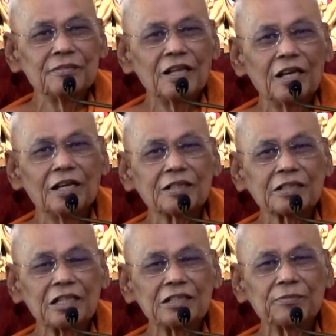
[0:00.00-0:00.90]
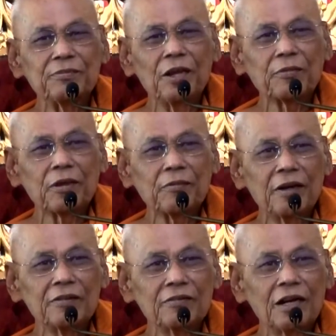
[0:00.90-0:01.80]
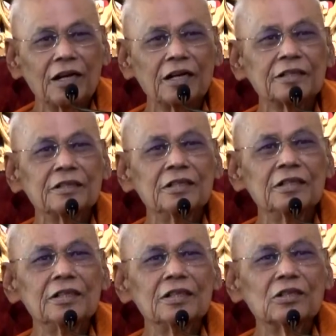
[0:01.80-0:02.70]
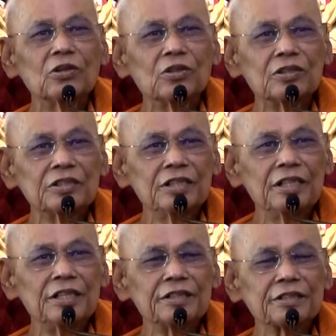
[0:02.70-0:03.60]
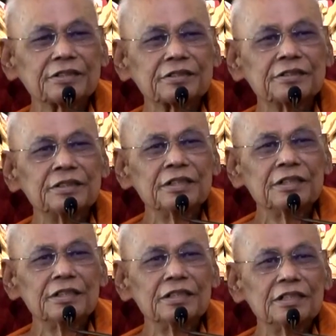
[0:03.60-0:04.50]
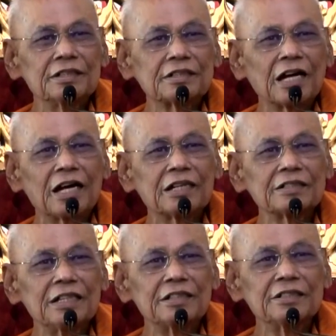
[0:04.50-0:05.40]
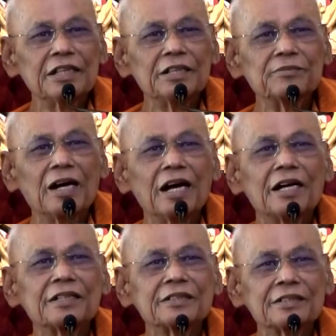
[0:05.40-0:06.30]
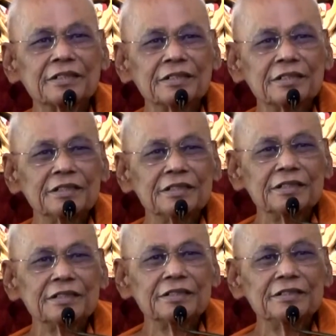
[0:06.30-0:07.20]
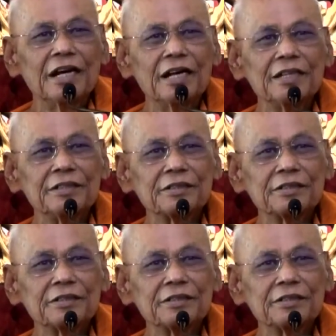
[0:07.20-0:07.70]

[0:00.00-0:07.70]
นะถ้าจะเปรียบเหมือนว่าคนที่เดินทางเหน็ดเหนื่อยมา ได้